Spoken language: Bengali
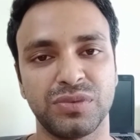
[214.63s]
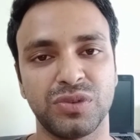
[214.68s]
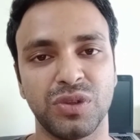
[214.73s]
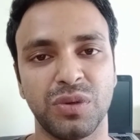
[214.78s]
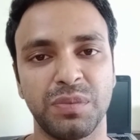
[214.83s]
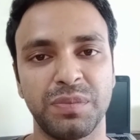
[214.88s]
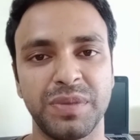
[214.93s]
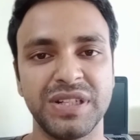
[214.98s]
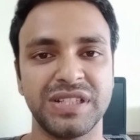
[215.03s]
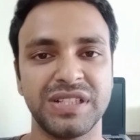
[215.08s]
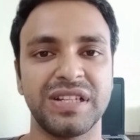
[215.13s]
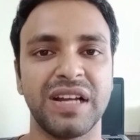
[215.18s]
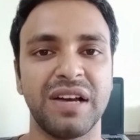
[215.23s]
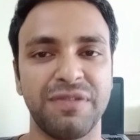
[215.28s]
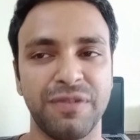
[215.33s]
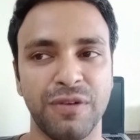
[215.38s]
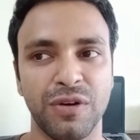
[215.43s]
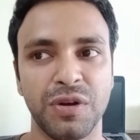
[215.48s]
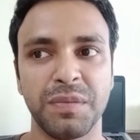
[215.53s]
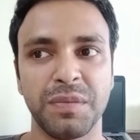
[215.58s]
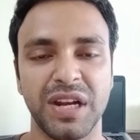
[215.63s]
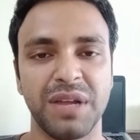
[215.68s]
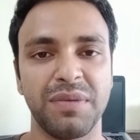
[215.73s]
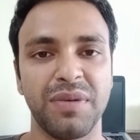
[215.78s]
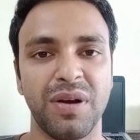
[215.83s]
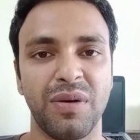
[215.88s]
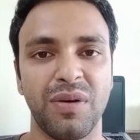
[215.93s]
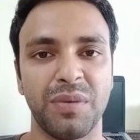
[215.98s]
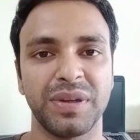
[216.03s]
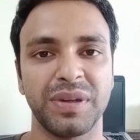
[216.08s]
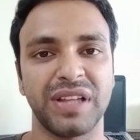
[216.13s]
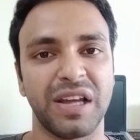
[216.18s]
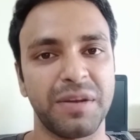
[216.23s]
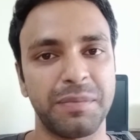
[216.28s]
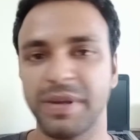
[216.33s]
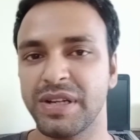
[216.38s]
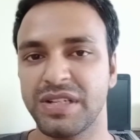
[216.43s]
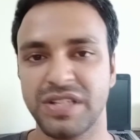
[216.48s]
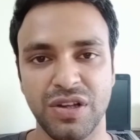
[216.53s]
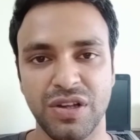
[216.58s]
তো বিশটা ফোন মিনিমাম হবে তার
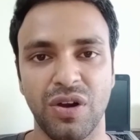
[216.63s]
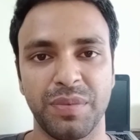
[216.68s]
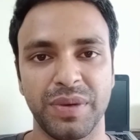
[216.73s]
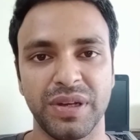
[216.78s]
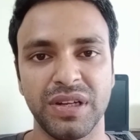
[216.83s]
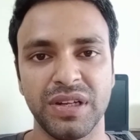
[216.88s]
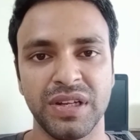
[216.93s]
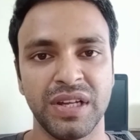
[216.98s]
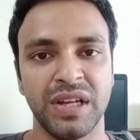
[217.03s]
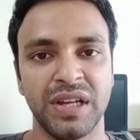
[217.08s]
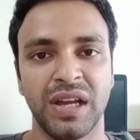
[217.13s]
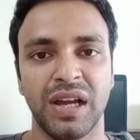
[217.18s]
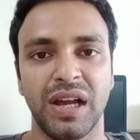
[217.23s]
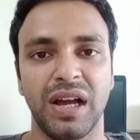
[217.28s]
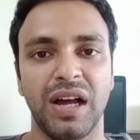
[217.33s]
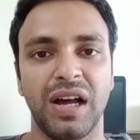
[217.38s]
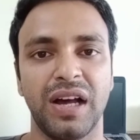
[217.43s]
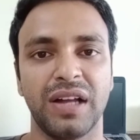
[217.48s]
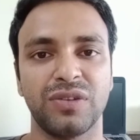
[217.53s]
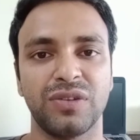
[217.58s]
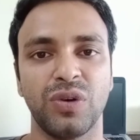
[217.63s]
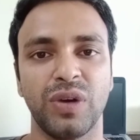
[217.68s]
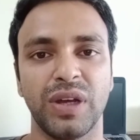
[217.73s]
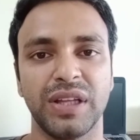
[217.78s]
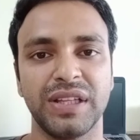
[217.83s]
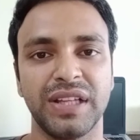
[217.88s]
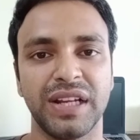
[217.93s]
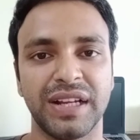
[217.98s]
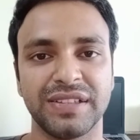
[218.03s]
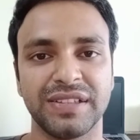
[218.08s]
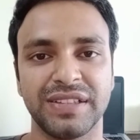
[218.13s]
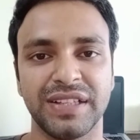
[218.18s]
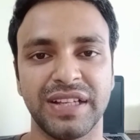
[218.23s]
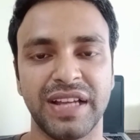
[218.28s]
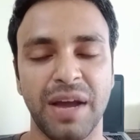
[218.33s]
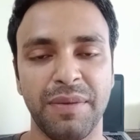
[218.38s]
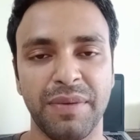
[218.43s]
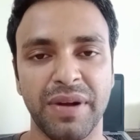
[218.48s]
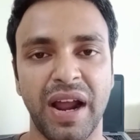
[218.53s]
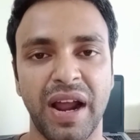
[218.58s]
বেশি হবে তো এদের কাছ
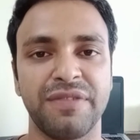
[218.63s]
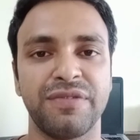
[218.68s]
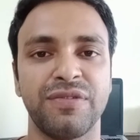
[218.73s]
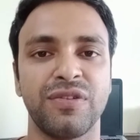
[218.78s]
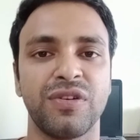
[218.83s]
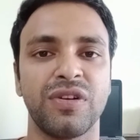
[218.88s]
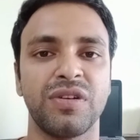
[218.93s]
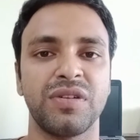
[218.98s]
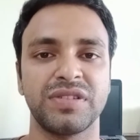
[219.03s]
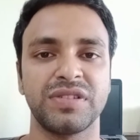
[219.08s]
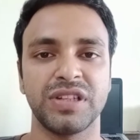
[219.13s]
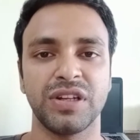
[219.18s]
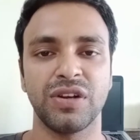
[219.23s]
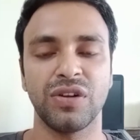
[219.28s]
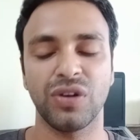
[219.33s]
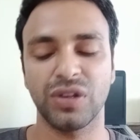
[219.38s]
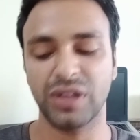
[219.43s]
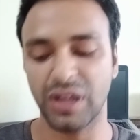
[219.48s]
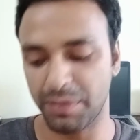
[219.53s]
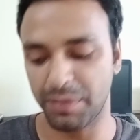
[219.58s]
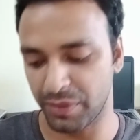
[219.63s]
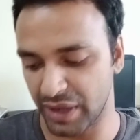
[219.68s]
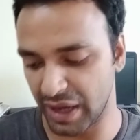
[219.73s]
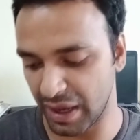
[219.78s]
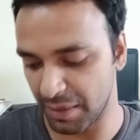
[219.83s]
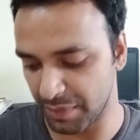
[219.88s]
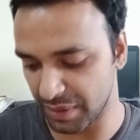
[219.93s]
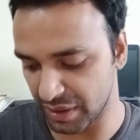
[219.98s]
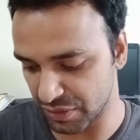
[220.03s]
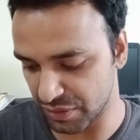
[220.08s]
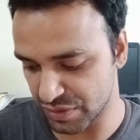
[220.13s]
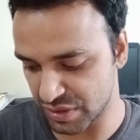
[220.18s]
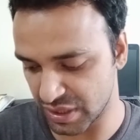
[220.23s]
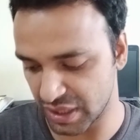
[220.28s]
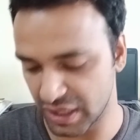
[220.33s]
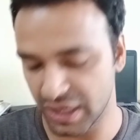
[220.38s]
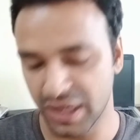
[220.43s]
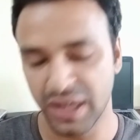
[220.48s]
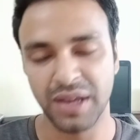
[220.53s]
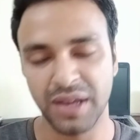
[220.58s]
থেকে আমার আইফোন ছিল তারপরে আমার
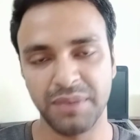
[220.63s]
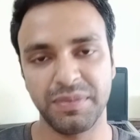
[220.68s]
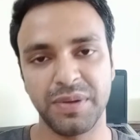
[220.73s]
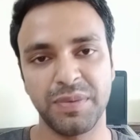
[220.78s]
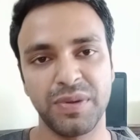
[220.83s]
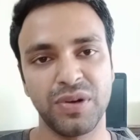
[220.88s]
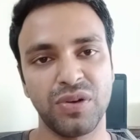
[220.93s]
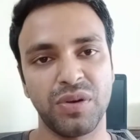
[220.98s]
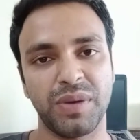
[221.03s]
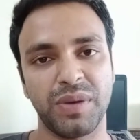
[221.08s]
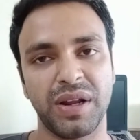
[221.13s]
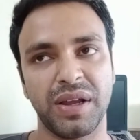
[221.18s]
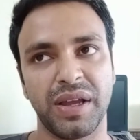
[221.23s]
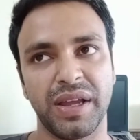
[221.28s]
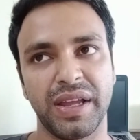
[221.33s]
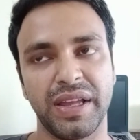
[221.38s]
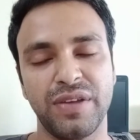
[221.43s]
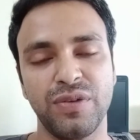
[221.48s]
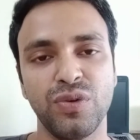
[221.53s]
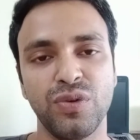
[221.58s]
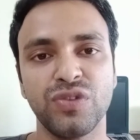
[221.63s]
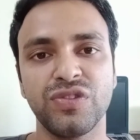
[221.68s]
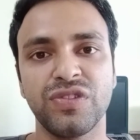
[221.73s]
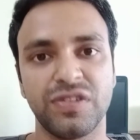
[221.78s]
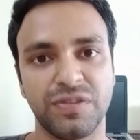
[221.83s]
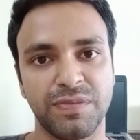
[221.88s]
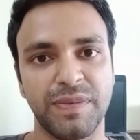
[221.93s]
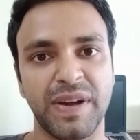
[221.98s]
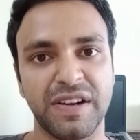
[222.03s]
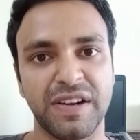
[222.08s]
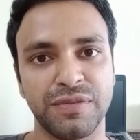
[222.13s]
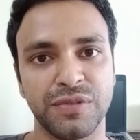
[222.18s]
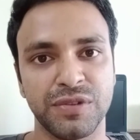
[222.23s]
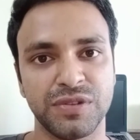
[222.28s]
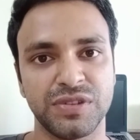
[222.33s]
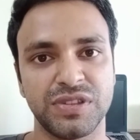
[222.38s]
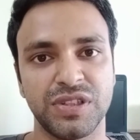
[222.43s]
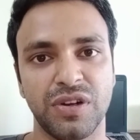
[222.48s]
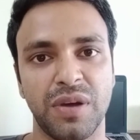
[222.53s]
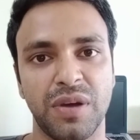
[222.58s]
হচ্ছে বিভিন্ন মানে হিউজ স্মার্টফোন
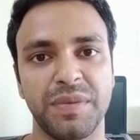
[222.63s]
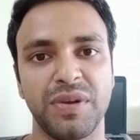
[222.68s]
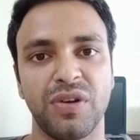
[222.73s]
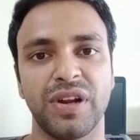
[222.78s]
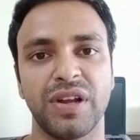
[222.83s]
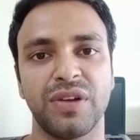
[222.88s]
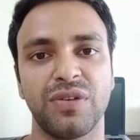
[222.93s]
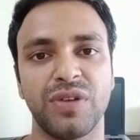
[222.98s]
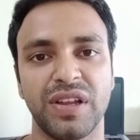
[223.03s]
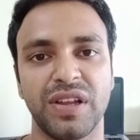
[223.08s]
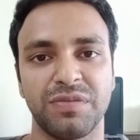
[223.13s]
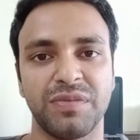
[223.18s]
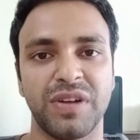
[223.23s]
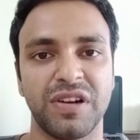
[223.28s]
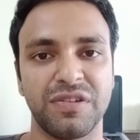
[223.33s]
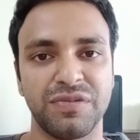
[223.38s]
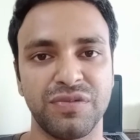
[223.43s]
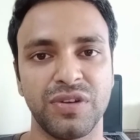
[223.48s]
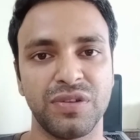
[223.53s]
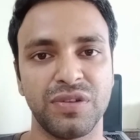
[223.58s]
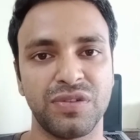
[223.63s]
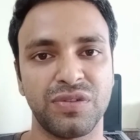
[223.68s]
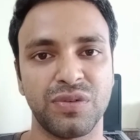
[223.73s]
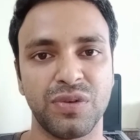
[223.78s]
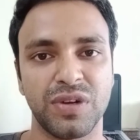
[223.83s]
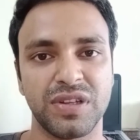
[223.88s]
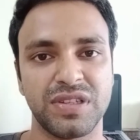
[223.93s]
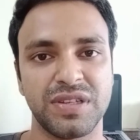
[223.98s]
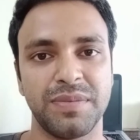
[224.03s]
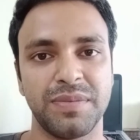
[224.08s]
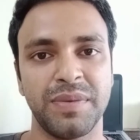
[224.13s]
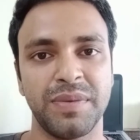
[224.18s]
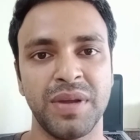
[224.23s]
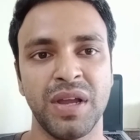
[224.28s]
ছিল আমি অনেকগুলো স্মার্টফোন ইউজ করেছি